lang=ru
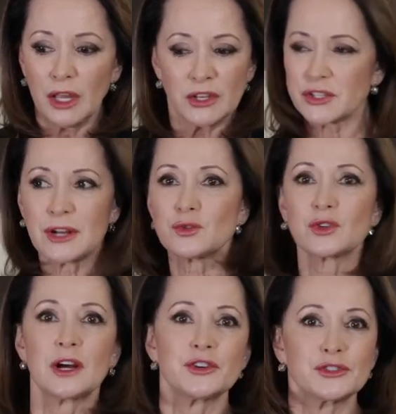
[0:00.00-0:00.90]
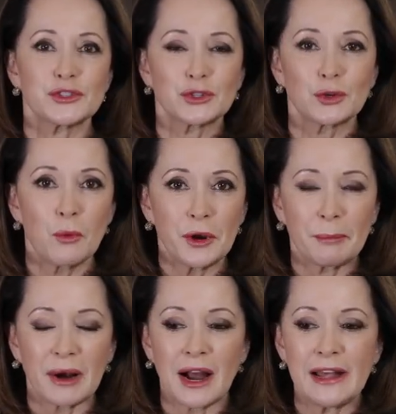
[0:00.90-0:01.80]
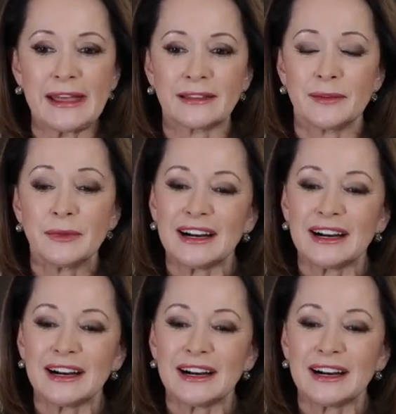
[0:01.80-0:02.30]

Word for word: и сразу же кажется, что море по колено.